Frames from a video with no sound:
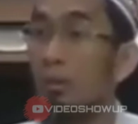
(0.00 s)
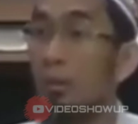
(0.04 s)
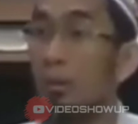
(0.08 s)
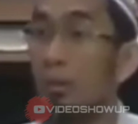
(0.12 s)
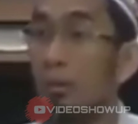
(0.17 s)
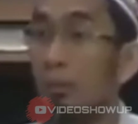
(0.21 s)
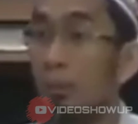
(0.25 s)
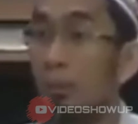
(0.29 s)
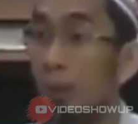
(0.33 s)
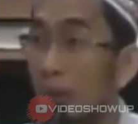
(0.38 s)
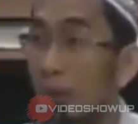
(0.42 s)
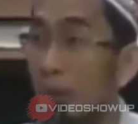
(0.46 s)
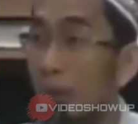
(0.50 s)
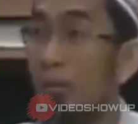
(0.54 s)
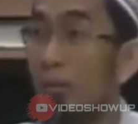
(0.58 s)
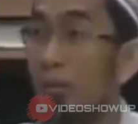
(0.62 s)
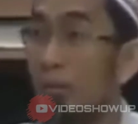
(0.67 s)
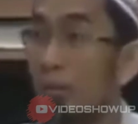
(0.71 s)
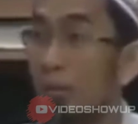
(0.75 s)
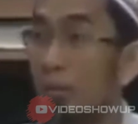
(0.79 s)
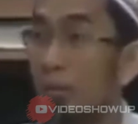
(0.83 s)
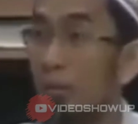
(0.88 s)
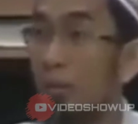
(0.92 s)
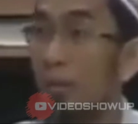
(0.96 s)
Baik Pak ya,
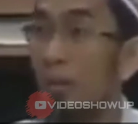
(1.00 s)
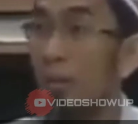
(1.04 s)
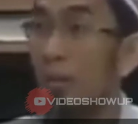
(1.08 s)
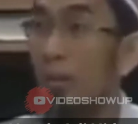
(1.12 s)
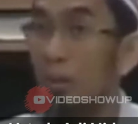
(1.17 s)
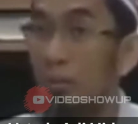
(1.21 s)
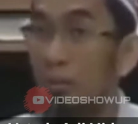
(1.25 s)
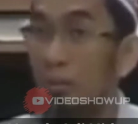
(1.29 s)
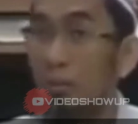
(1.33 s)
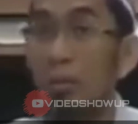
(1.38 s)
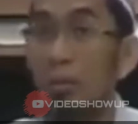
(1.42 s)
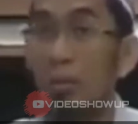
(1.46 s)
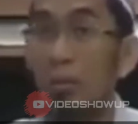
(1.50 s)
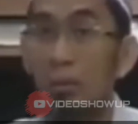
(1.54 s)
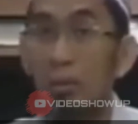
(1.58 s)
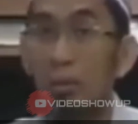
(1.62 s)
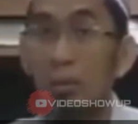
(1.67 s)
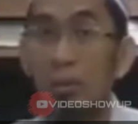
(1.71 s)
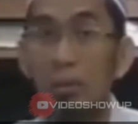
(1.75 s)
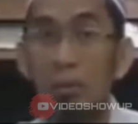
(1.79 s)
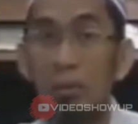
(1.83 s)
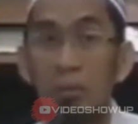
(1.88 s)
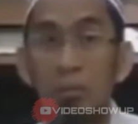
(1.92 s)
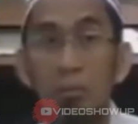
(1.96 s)
yang kalau mau
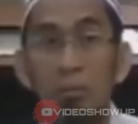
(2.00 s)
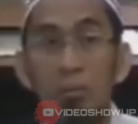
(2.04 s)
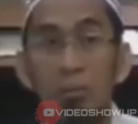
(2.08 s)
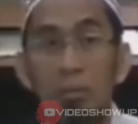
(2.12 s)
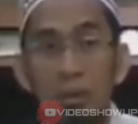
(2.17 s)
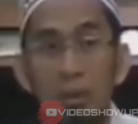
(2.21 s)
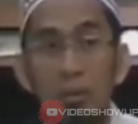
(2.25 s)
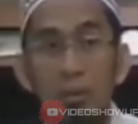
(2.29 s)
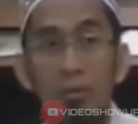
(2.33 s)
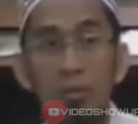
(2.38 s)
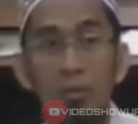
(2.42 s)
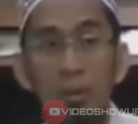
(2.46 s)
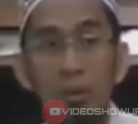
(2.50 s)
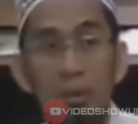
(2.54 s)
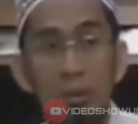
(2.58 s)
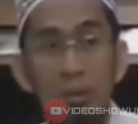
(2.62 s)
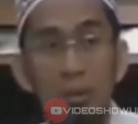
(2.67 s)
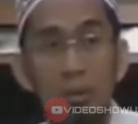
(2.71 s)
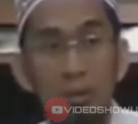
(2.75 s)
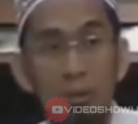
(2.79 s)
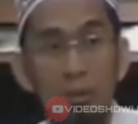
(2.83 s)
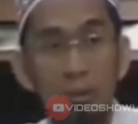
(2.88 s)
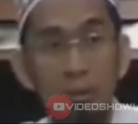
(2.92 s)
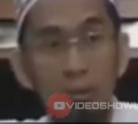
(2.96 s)
hitung-hitung tuh begitu
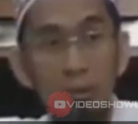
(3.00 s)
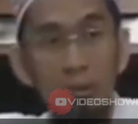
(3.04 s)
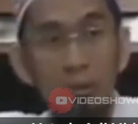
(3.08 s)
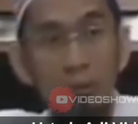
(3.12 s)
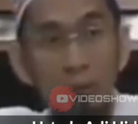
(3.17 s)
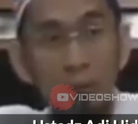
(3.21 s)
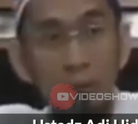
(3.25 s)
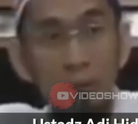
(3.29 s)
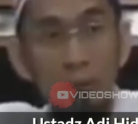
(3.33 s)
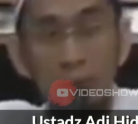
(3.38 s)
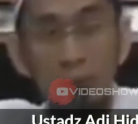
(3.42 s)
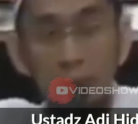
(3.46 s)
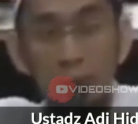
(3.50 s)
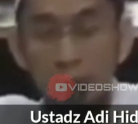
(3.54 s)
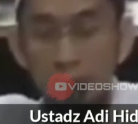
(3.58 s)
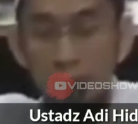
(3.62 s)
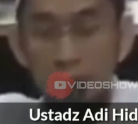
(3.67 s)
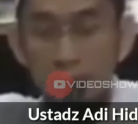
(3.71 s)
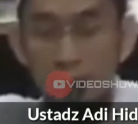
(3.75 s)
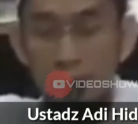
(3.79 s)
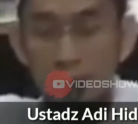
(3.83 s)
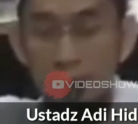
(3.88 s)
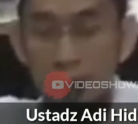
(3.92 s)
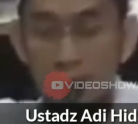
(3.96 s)
cara ininya, mintanya
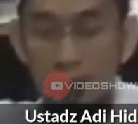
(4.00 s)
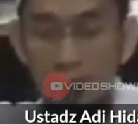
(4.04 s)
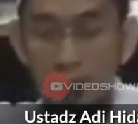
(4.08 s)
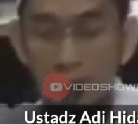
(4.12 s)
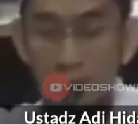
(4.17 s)
kepada Allah.